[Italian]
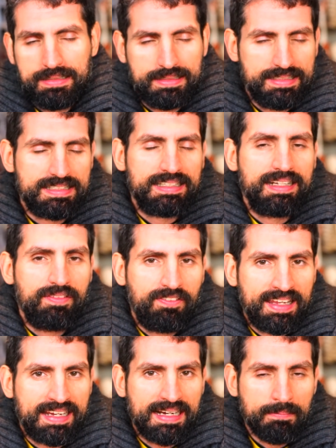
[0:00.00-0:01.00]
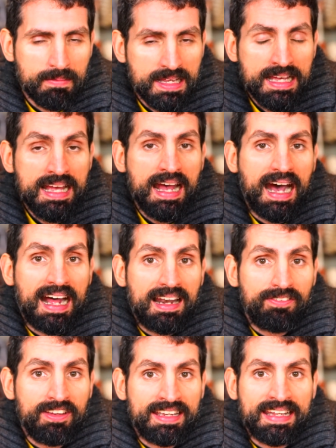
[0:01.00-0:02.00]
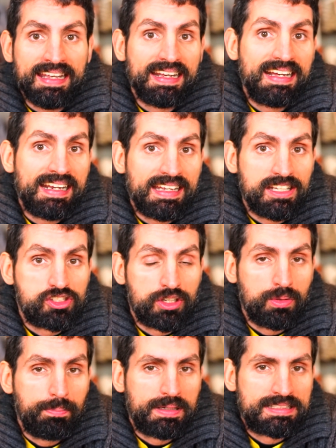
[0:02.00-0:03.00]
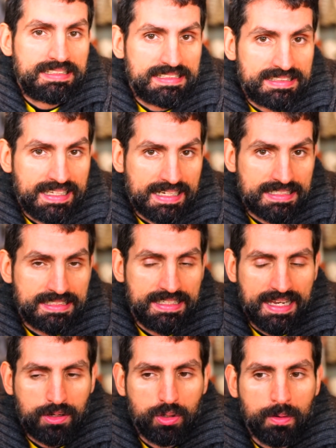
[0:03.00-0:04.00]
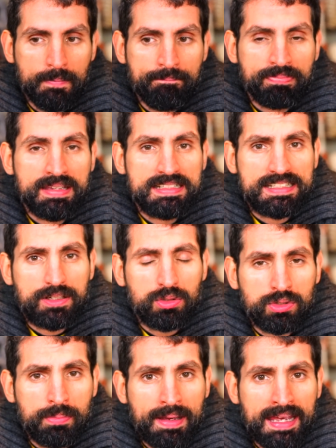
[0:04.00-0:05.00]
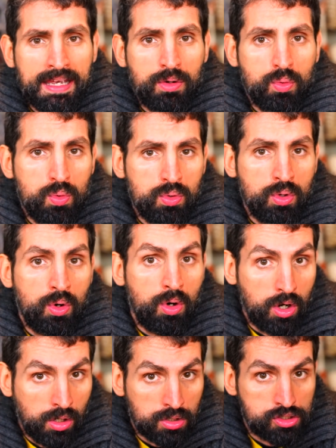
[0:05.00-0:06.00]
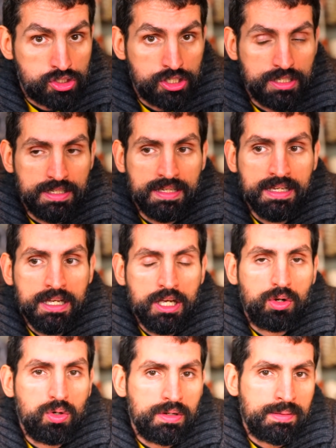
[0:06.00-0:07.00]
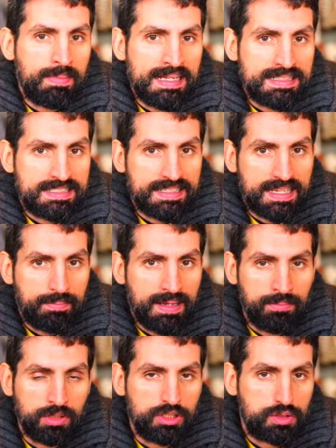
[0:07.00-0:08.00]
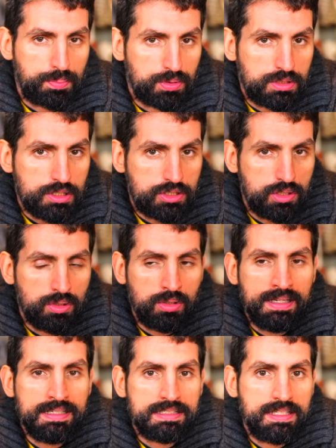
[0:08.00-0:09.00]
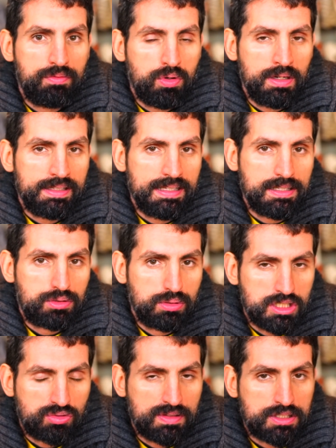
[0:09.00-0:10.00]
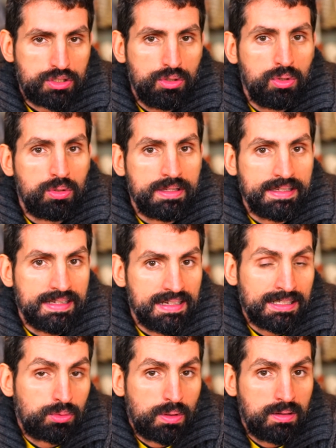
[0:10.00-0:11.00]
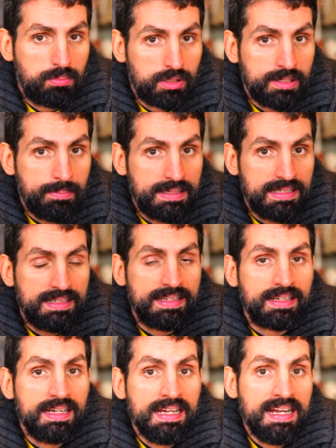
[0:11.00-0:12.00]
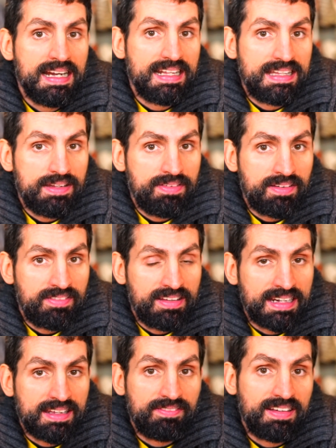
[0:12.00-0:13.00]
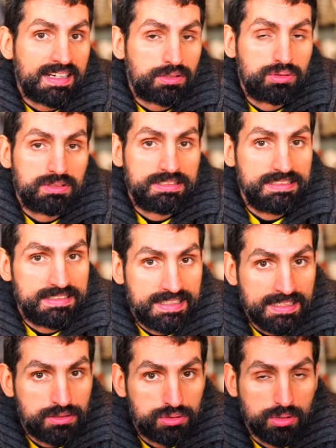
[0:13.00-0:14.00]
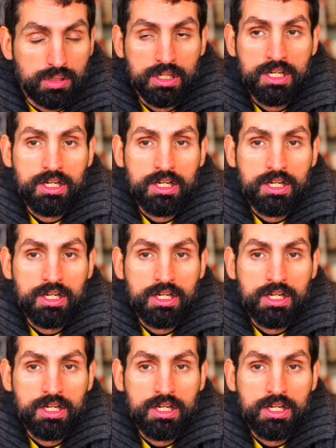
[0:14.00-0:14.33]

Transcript: eh, chi se ne frega. Alla fine gareggiano per se stessi. Ecco, secondo me uno oggi con i mezzi che abbiamo a disposizione, se vuole delle soddisfazioni nel natural bodybuilding, le deve avere verso se stesso